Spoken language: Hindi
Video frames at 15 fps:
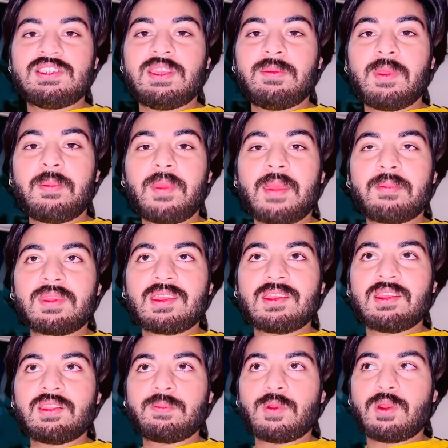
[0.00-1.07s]
जी मैं मैम के
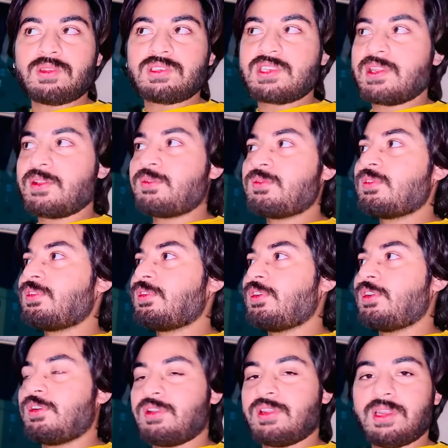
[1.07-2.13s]
घर पहुँच गया हूँ और